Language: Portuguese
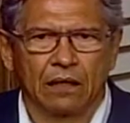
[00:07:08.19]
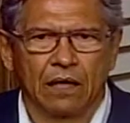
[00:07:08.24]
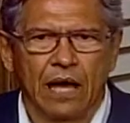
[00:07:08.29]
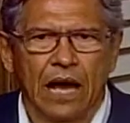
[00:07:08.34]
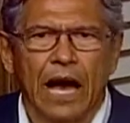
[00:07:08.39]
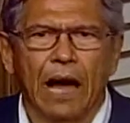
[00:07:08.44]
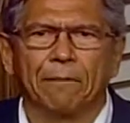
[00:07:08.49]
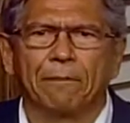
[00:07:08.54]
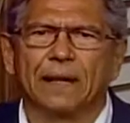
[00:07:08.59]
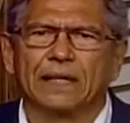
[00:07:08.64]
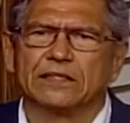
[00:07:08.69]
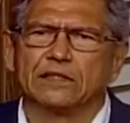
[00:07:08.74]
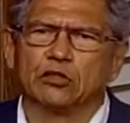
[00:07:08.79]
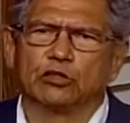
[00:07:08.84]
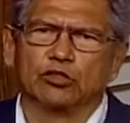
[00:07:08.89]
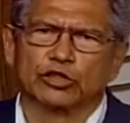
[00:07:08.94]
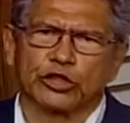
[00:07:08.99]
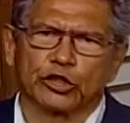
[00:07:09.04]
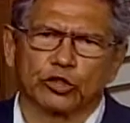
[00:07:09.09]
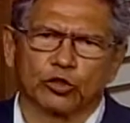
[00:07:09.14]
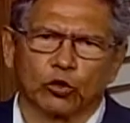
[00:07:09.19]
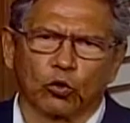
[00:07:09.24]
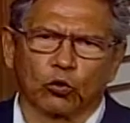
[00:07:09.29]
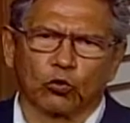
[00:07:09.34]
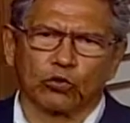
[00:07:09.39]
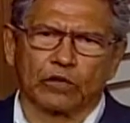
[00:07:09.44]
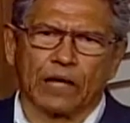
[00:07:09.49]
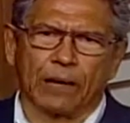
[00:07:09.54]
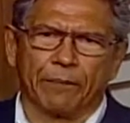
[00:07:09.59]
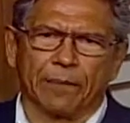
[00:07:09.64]
Ah, mas eu já estou
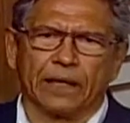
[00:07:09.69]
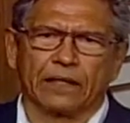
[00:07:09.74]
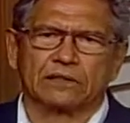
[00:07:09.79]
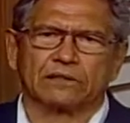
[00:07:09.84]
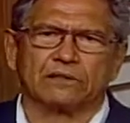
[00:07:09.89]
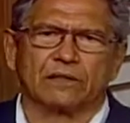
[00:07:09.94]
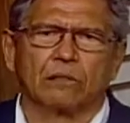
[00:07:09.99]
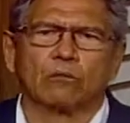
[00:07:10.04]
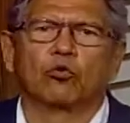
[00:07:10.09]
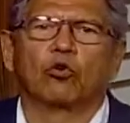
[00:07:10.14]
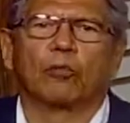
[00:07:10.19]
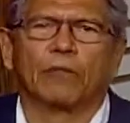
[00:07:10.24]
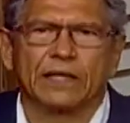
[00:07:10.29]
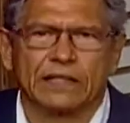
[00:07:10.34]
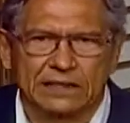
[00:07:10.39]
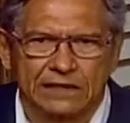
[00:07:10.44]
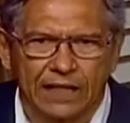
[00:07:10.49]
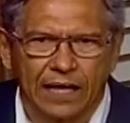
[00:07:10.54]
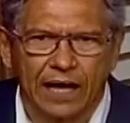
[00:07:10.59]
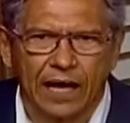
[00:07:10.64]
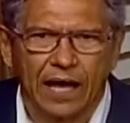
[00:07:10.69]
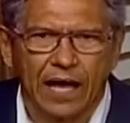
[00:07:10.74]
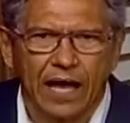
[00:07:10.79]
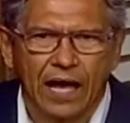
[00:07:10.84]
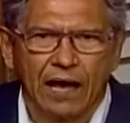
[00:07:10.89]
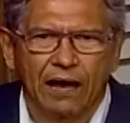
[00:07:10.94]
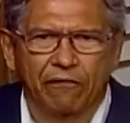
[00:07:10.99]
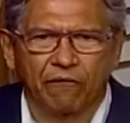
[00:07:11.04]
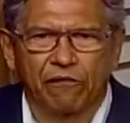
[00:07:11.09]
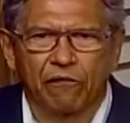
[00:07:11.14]
com diabetes. Vamos começar
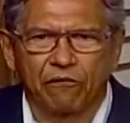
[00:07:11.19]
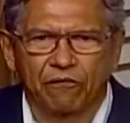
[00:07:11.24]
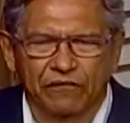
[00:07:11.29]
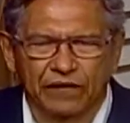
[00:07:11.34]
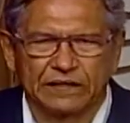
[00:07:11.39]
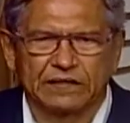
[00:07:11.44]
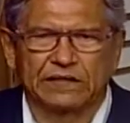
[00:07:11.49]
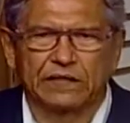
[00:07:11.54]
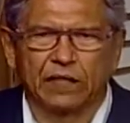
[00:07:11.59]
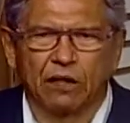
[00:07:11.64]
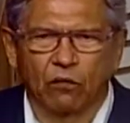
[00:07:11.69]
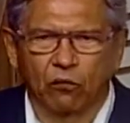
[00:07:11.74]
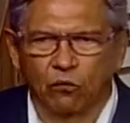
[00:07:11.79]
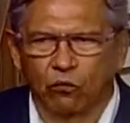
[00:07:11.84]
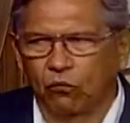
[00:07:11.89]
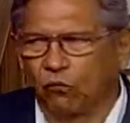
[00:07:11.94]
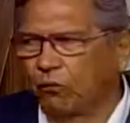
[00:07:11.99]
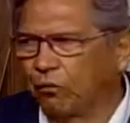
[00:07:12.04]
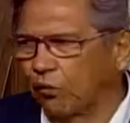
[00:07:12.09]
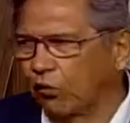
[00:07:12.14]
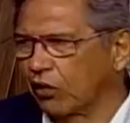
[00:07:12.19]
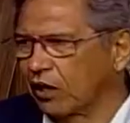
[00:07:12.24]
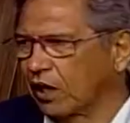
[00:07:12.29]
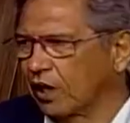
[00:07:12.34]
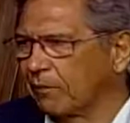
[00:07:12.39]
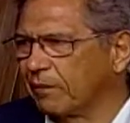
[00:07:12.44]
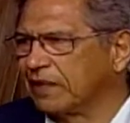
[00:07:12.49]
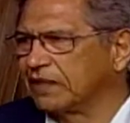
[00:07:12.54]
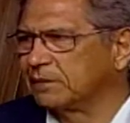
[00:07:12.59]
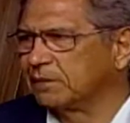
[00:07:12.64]
Vamos fazer um
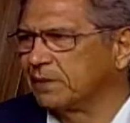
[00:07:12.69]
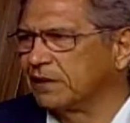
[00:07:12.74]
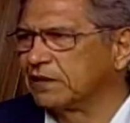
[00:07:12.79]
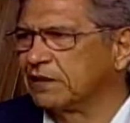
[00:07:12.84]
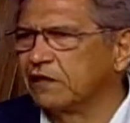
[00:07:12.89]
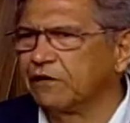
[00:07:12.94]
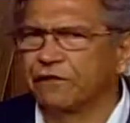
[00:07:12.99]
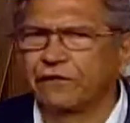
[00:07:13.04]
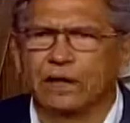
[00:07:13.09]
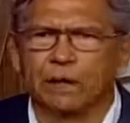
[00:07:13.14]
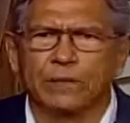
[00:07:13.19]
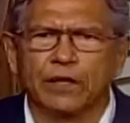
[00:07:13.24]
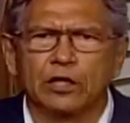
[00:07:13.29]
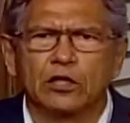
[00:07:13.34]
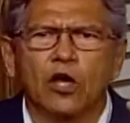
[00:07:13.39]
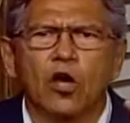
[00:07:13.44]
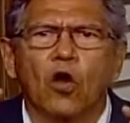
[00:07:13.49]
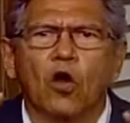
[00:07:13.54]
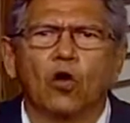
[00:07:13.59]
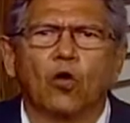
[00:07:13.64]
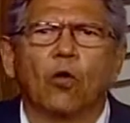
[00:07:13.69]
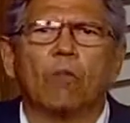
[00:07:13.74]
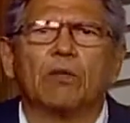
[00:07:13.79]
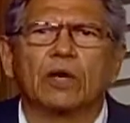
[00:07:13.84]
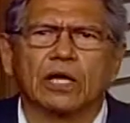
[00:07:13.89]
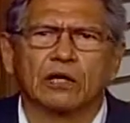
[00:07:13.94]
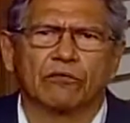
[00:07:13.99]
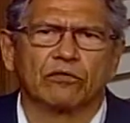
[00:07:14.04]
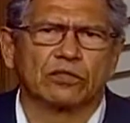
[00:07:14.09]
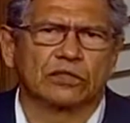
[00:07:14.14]
programa especificamente como
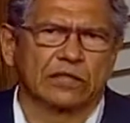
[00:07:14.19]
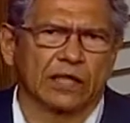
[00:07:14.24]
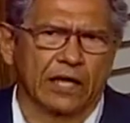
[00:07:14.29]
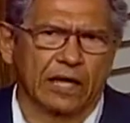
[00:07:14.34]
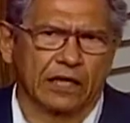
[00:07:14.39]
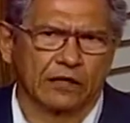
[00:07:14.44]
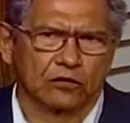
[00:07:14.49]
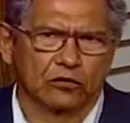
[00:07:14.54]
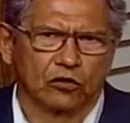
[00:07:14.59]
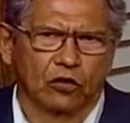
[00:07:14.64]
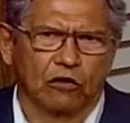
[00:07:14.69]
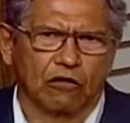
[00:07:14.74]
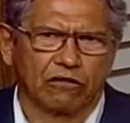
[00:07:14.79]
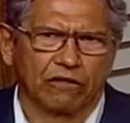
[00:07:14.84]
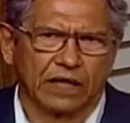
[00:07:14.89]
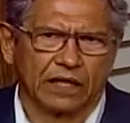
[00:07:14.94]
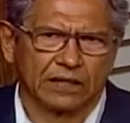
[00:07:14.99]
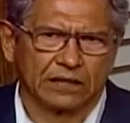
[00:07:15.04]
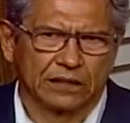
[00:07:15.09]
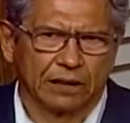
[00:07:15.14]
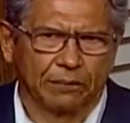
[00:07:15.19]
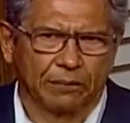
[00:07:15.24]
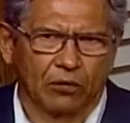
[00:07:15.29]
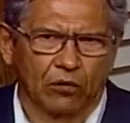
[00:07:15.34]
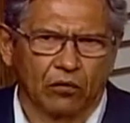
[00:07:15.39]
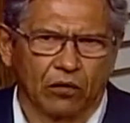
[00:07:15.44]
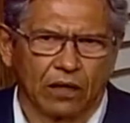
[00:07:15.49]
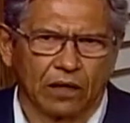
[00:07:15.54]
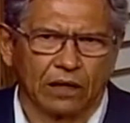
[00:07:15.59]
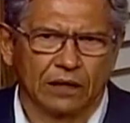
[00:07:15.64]
que você resolve essa
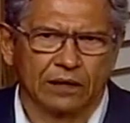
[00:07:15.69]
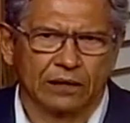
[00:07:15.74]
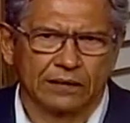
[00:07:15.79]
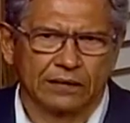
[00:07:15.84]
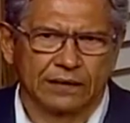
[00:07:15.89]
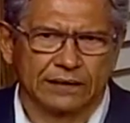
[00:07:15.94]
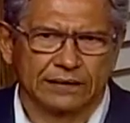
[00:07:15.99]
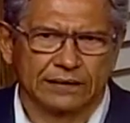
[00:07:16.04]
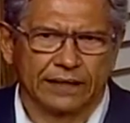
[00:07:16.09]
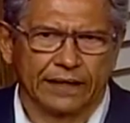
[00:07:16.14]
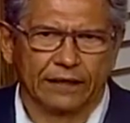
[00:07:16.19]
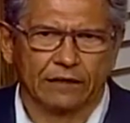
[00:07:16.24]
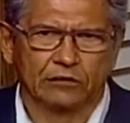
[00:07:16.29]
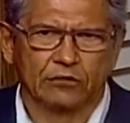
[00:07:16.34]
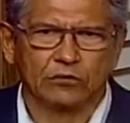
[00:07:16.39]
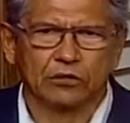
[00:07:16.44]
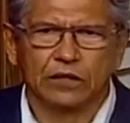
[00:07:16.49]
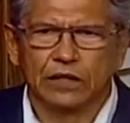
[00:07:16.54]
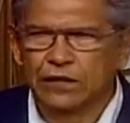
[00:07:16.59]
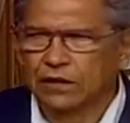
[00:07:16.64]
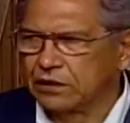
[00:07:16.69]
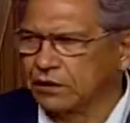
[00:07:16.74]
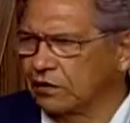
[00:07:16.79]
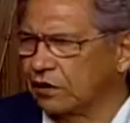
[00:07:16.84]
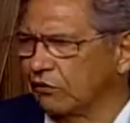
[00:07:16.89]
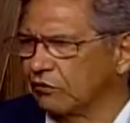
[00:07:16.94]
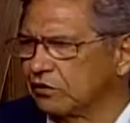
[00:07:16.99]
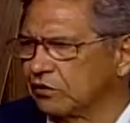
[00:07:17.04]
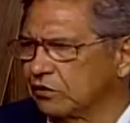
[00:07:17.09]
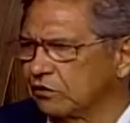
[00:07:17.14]
bronca. Tá certo?
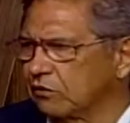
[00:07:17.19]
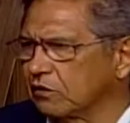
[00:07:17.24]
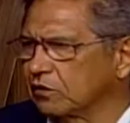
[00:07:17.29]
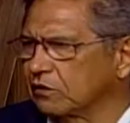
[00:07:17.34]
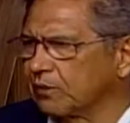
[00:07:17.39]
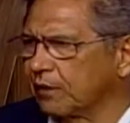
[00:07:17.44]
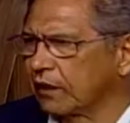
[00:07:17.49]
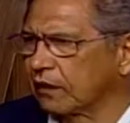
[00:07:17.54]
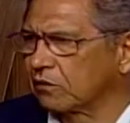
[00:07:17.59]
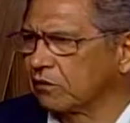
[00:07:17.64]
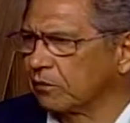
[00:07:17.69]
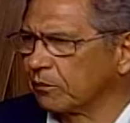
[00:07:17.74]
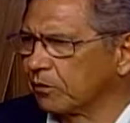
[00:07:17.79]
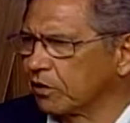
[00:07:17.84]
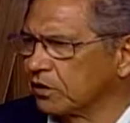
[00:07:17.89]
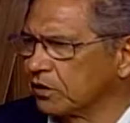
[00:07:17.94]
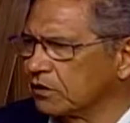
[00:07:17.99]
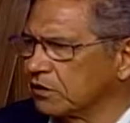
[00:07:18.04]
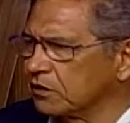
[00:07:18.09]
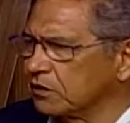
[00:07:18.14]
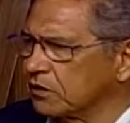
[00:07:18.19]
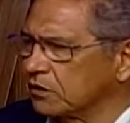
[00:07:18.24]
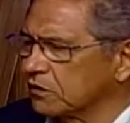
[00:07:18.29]
Então esse é um aspecto importantíssimo.